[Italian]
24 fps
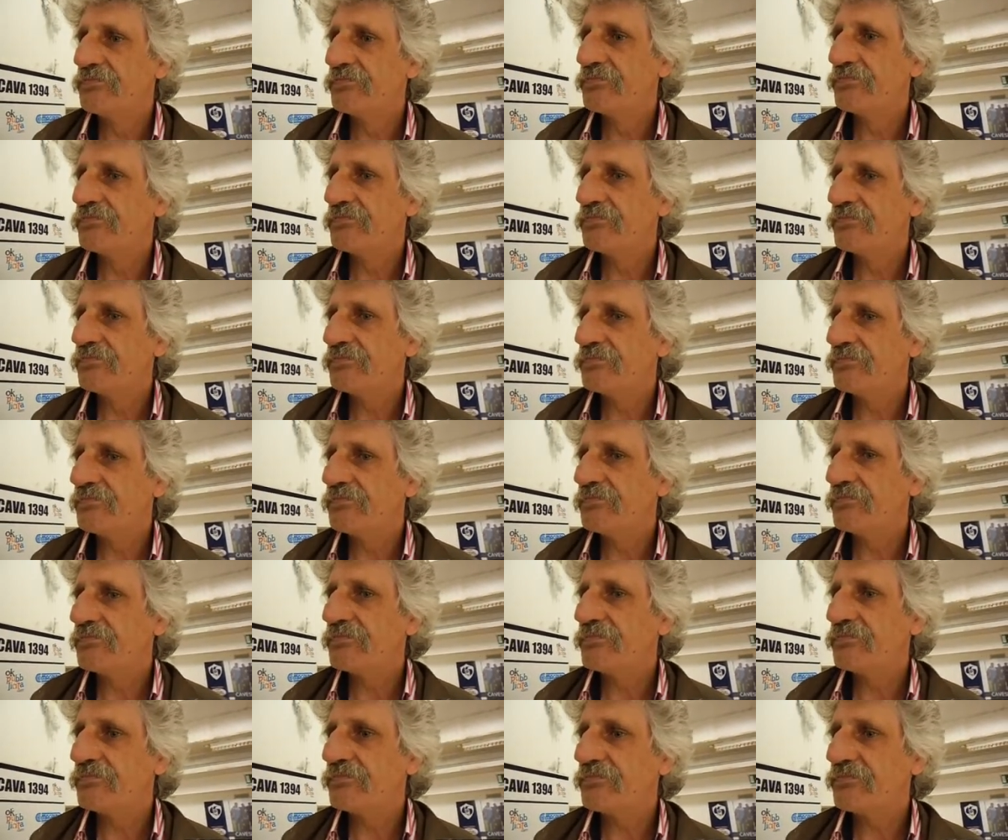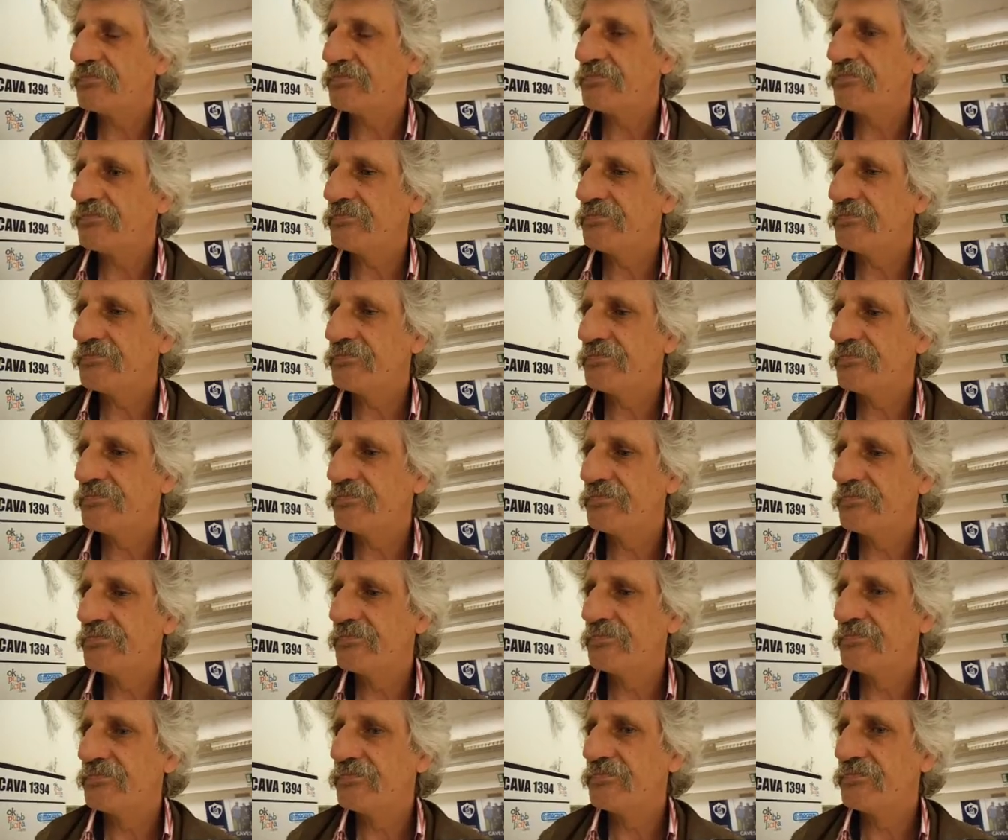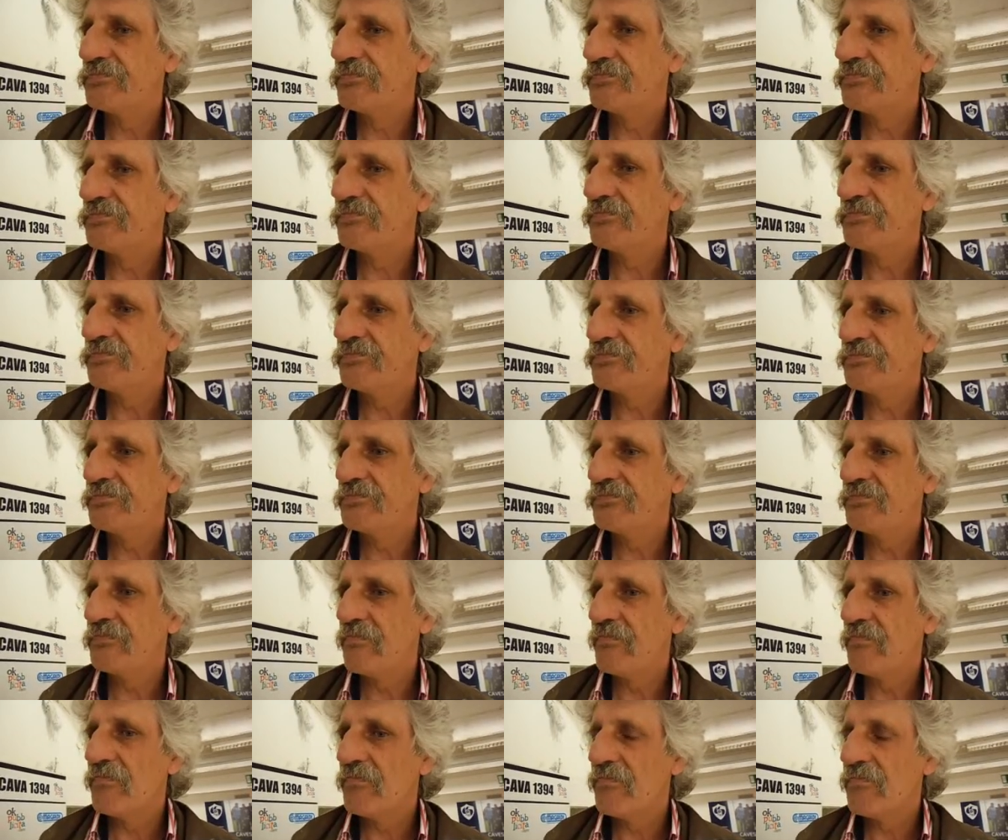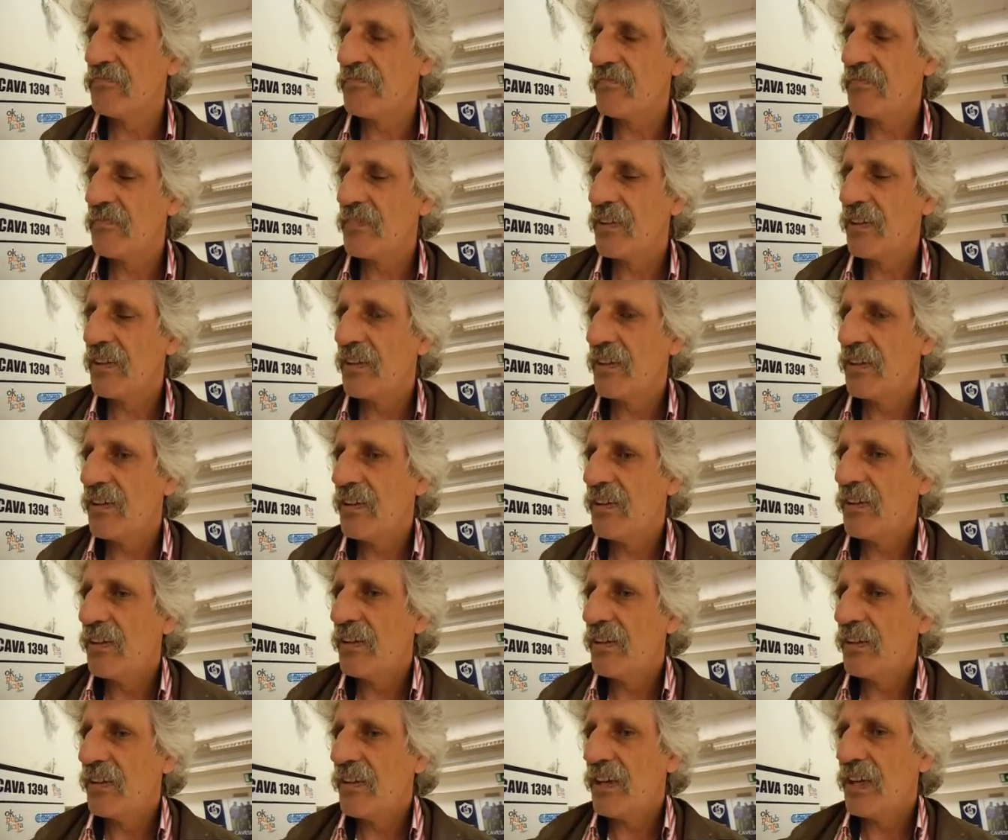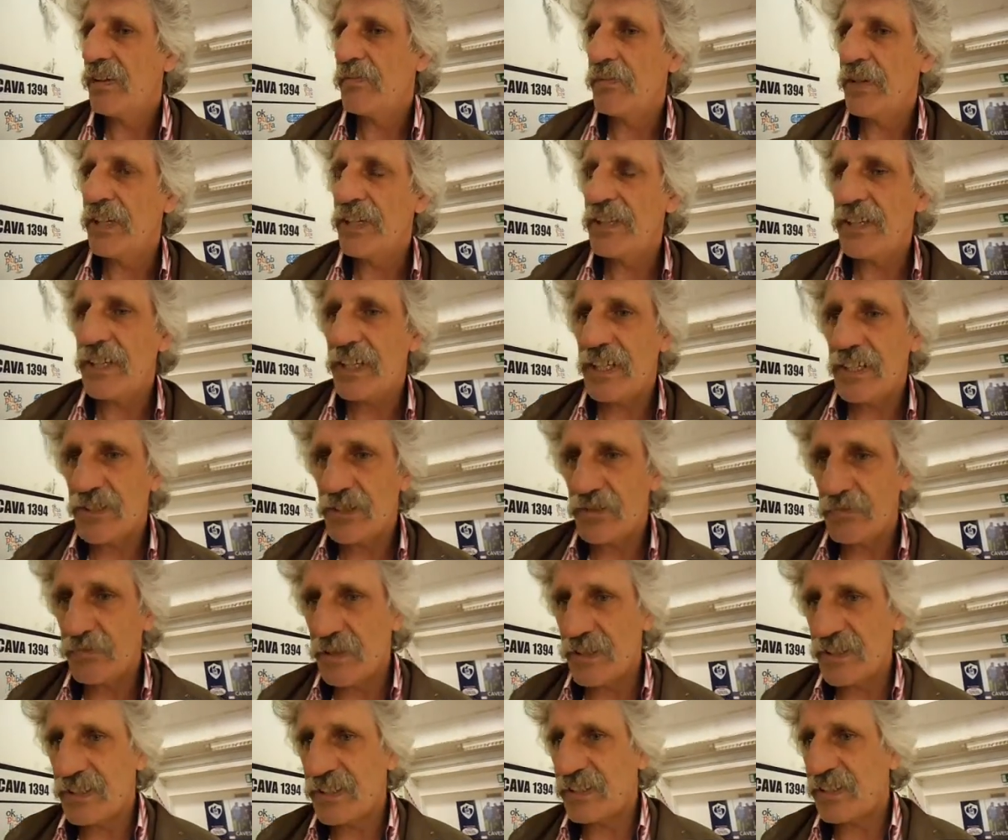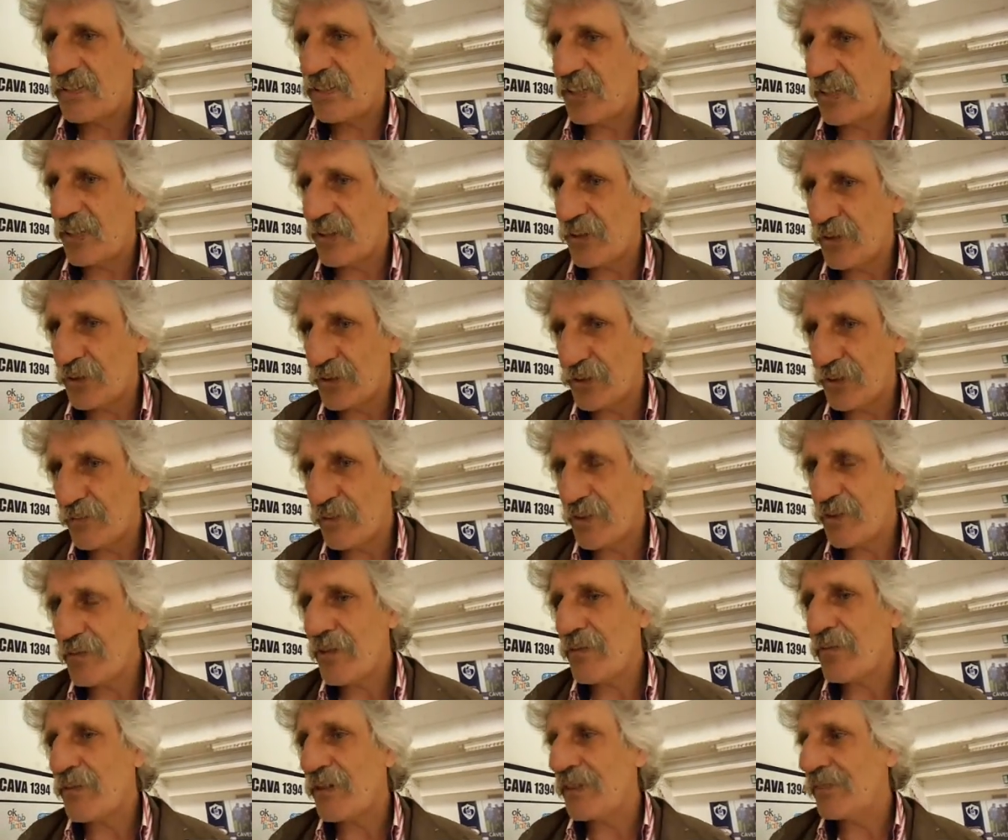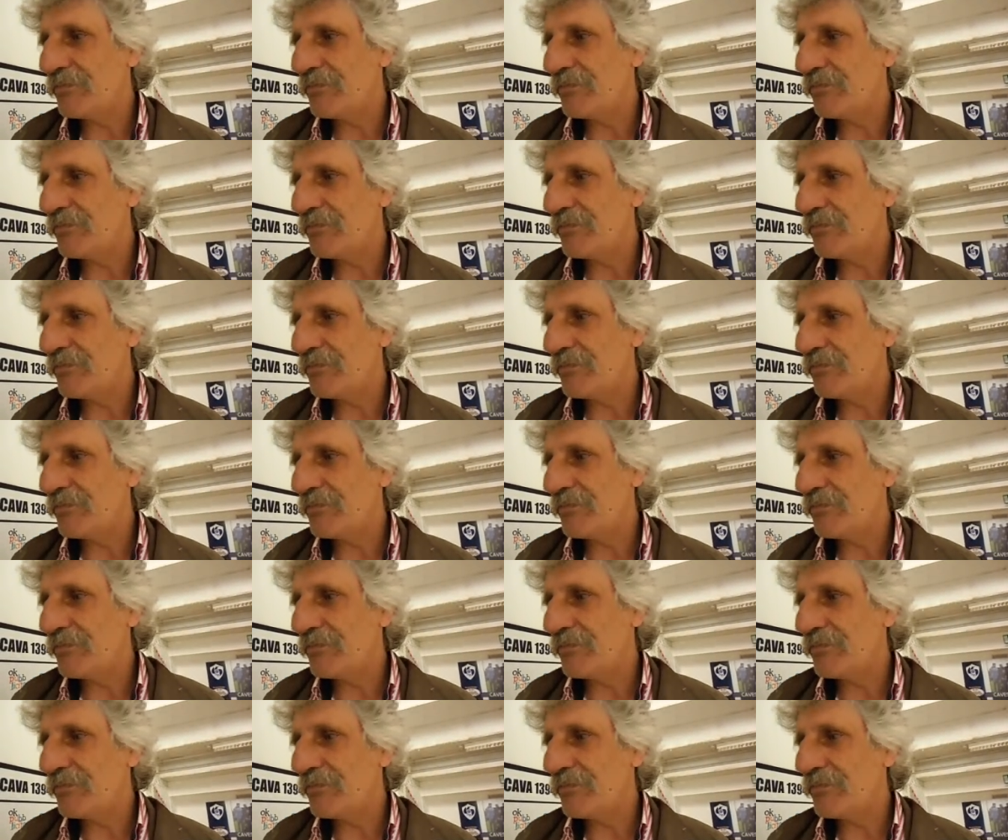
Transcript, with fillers: di, di naturalezza al Monterisi su questa analisi a me interessa un passettino alla volta prima